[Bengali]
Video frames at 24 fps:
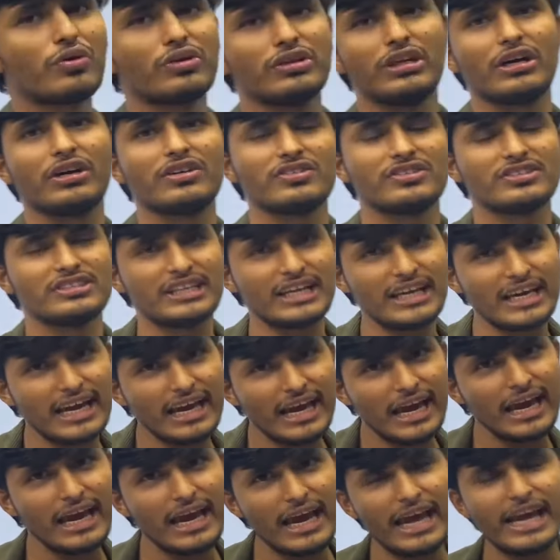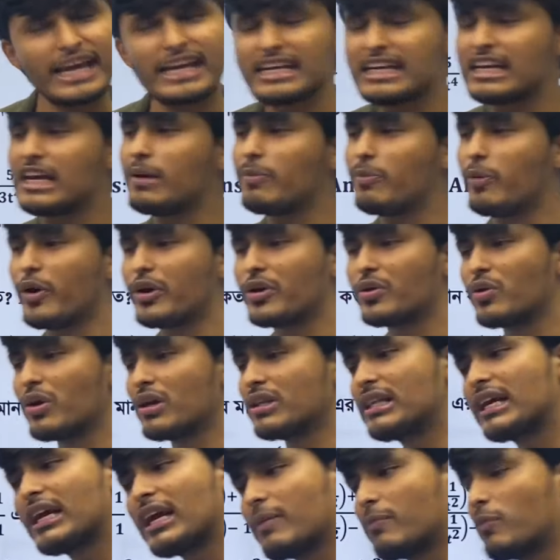করে দেওয়া আছে যে এই এই কি পয়েন্টগুলো
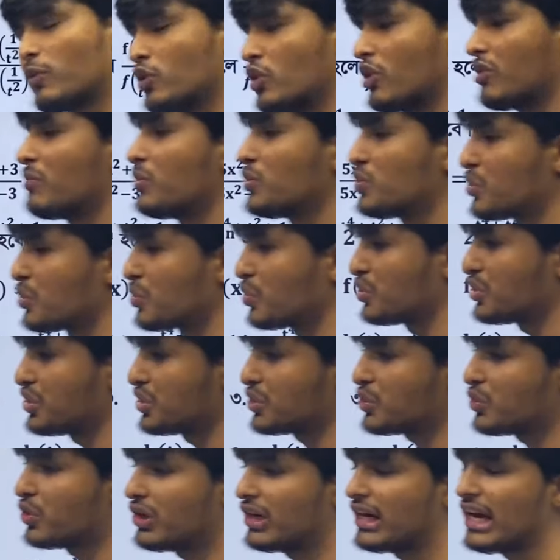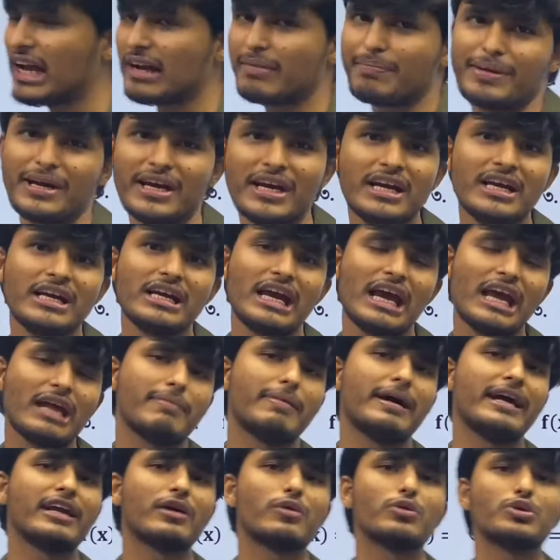থেকে প্রত্যেক বছর কোশ্চেন করা লাগবে এর বাইরে